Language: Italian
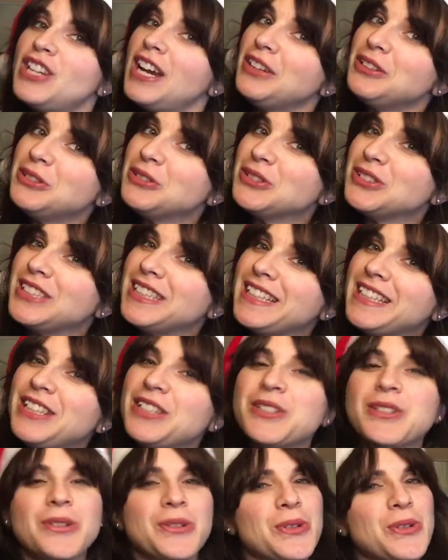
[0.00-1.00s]
Ciao a tutti,
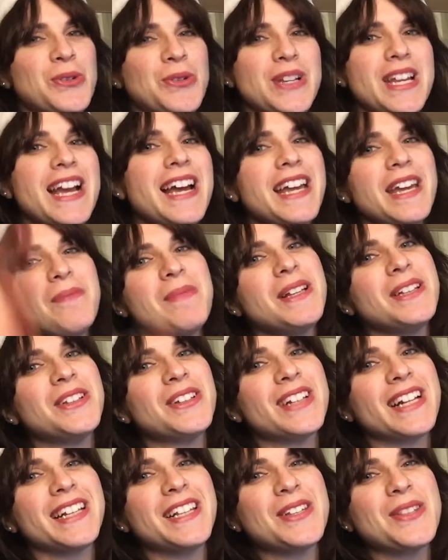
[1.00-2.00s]
io sono Giulia e
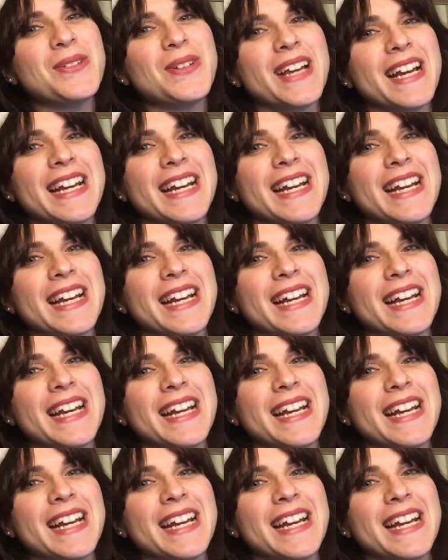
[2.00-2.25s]
bentornati sul